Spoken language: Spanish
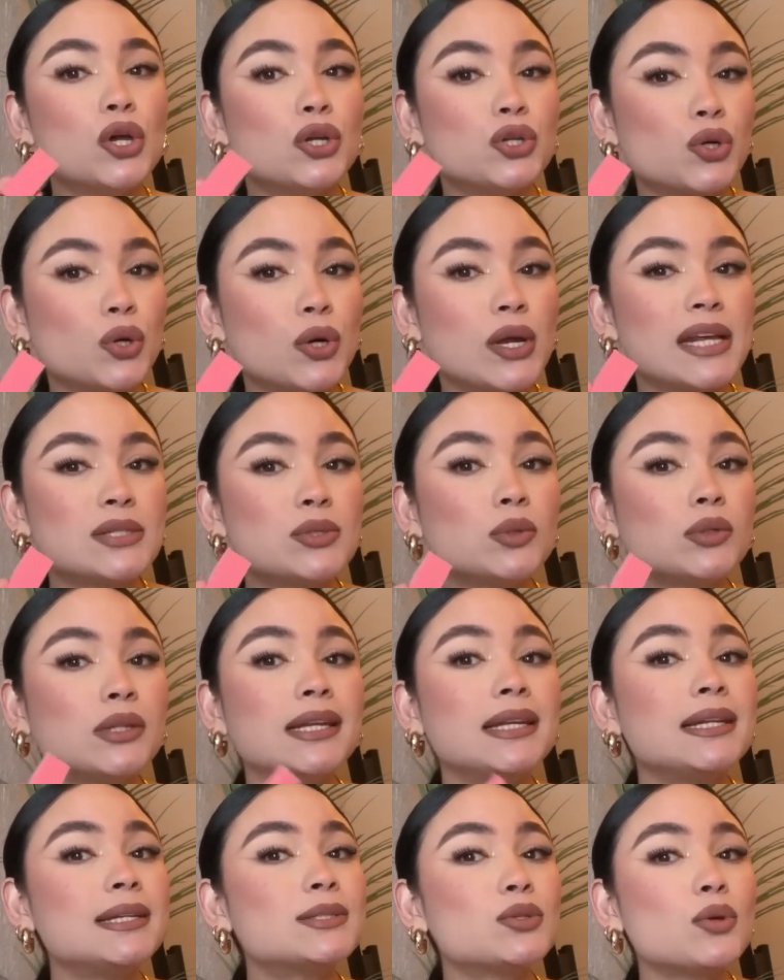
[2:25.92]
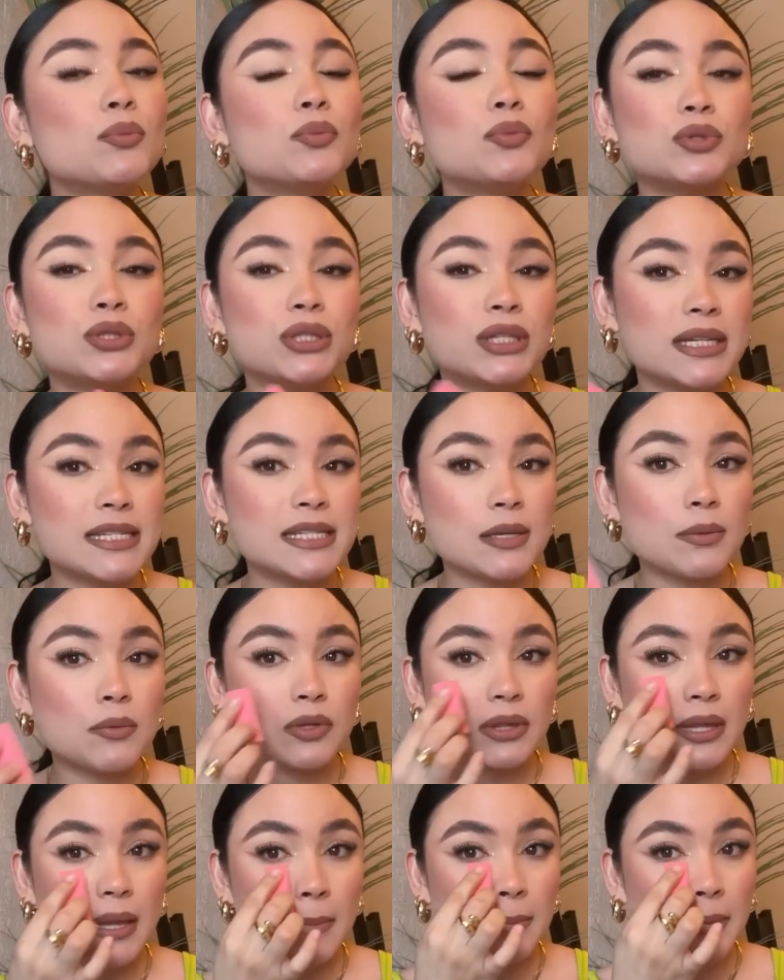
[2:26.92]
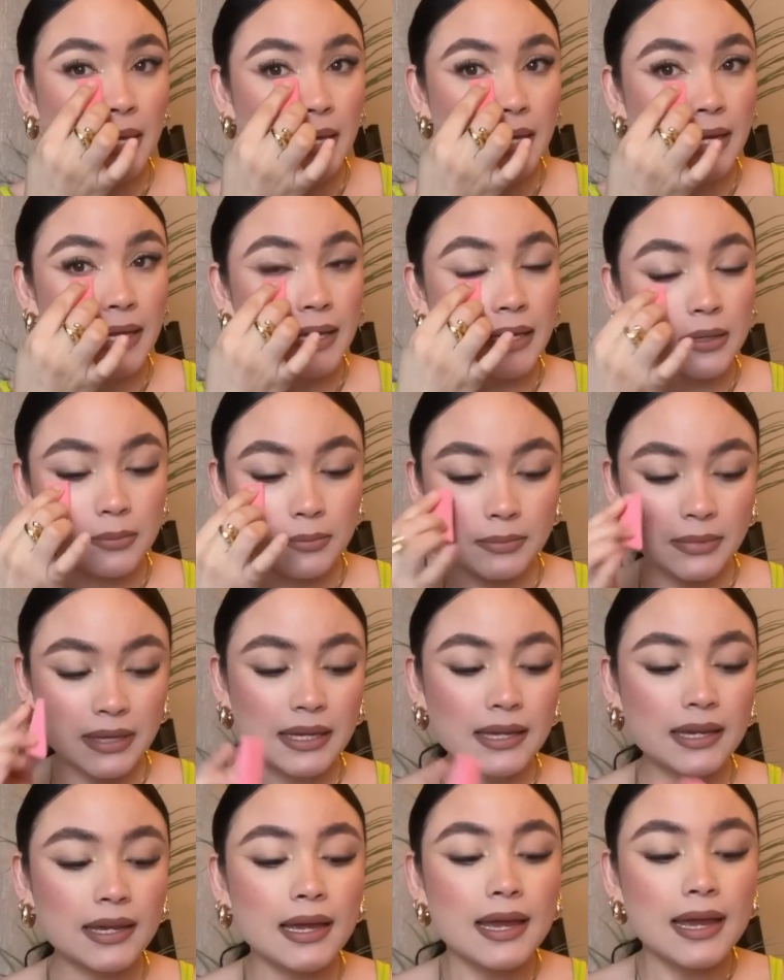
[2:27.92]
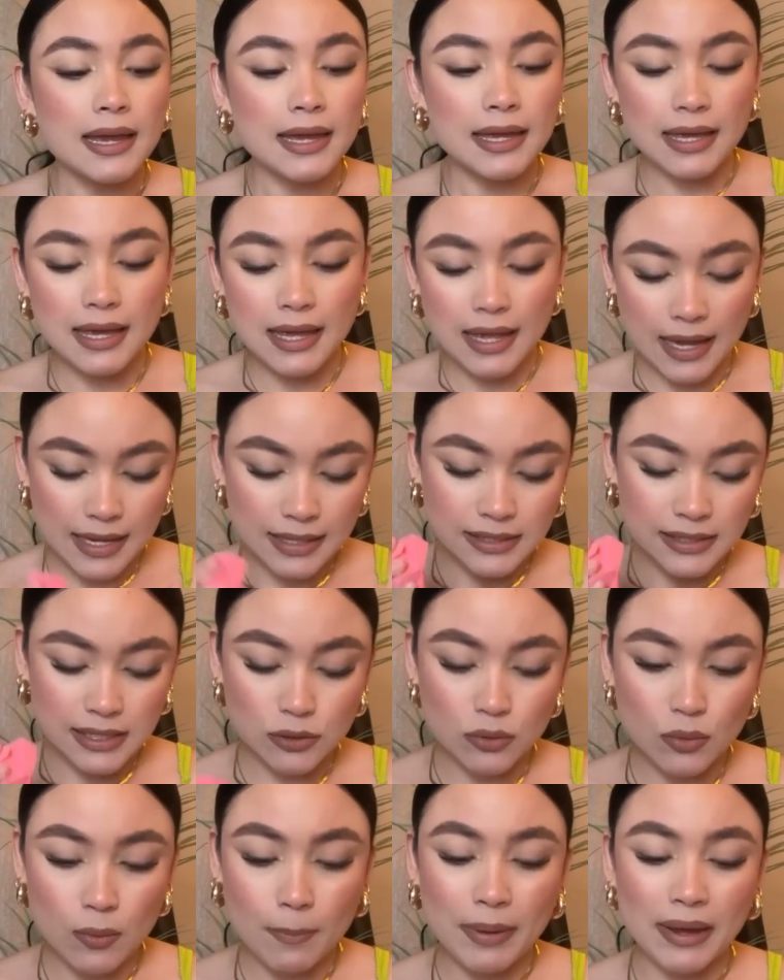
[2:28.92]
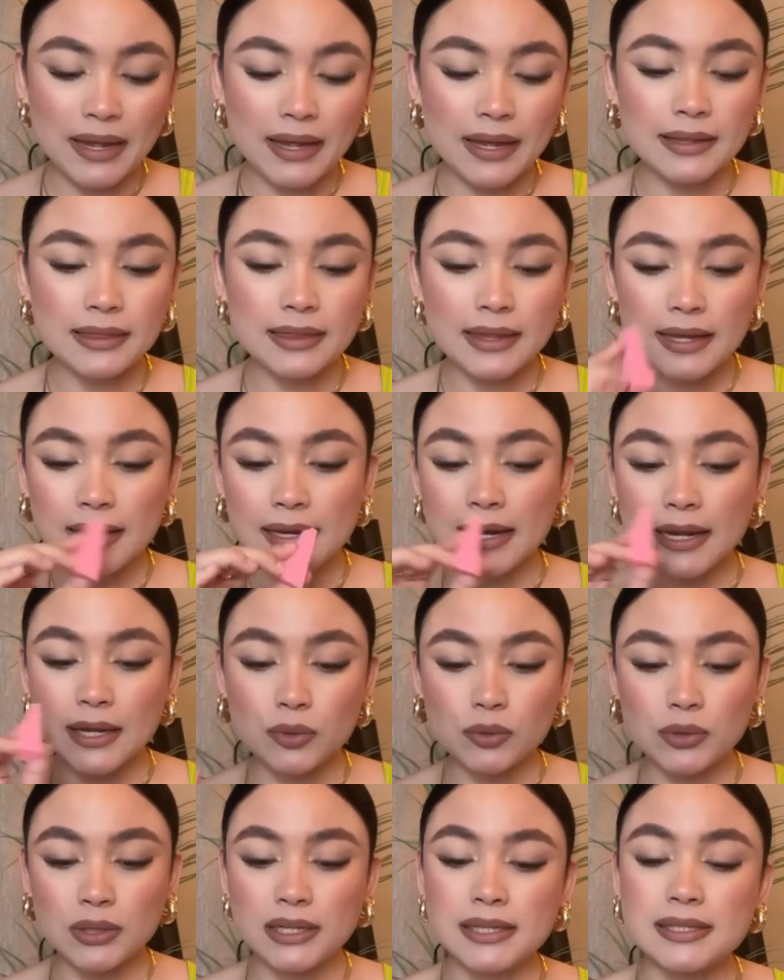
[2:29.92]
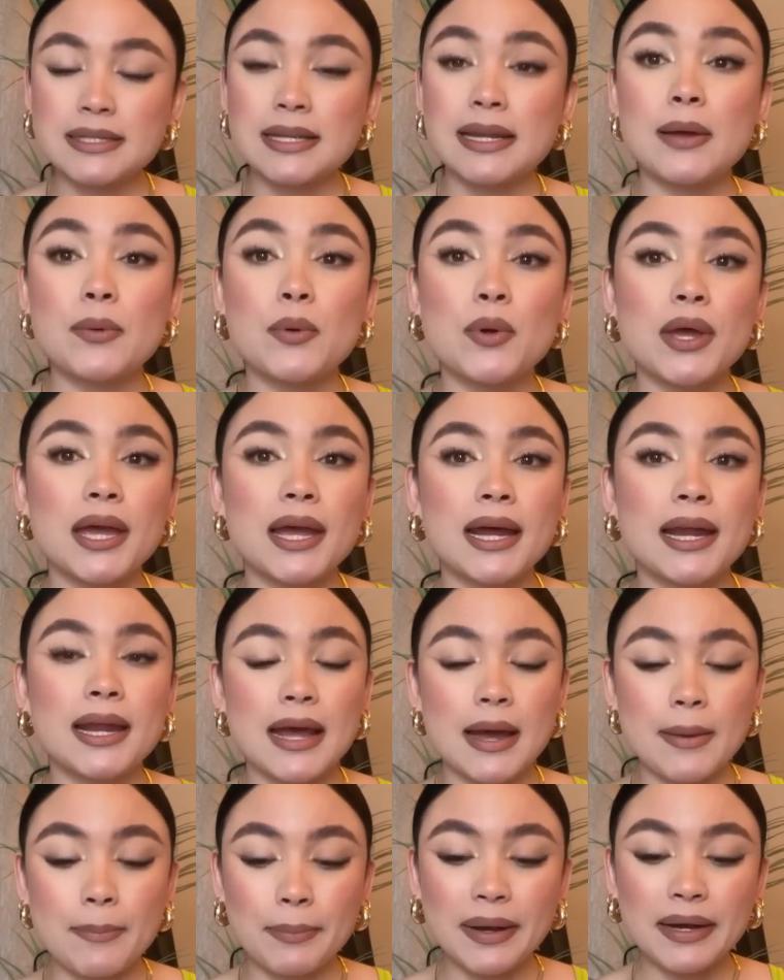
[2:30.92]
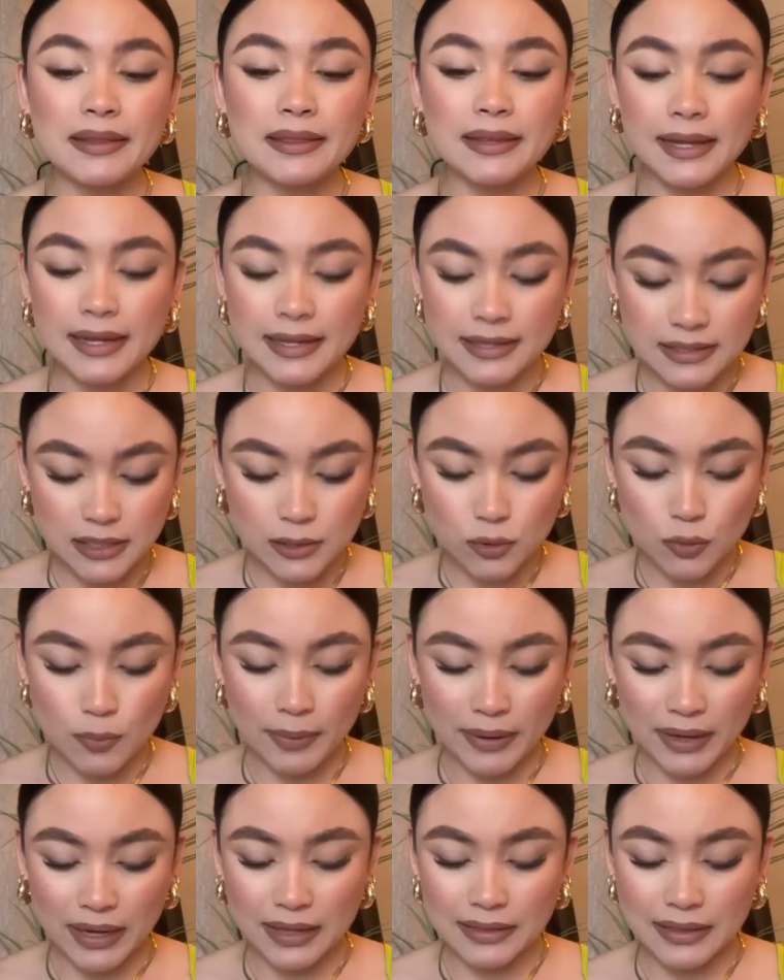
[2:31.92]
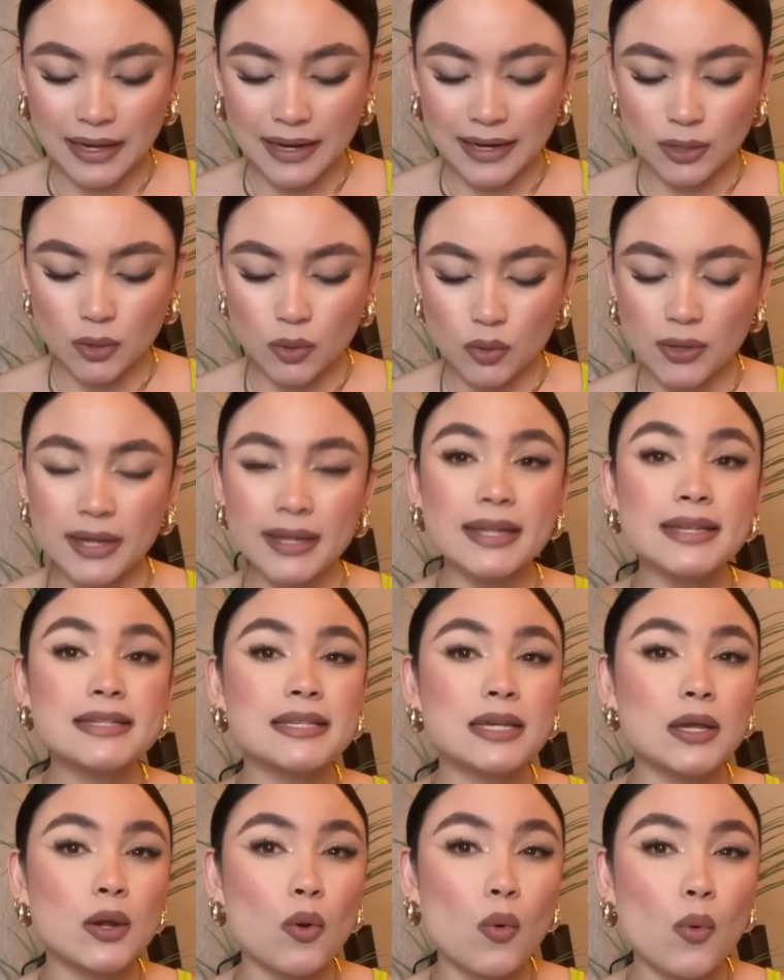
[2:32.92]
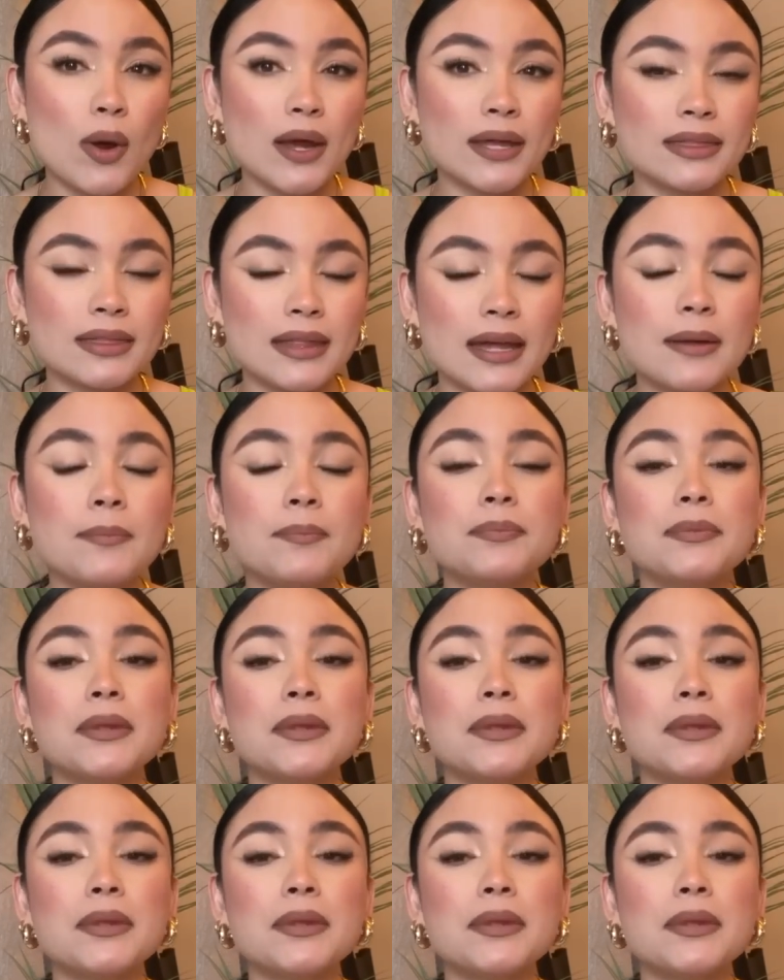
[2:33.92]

Yo las utilizo muchísimo también en mí y este es un paquete, la que utilicé la voy a dejar aparte. Este es un paquete creo que de 50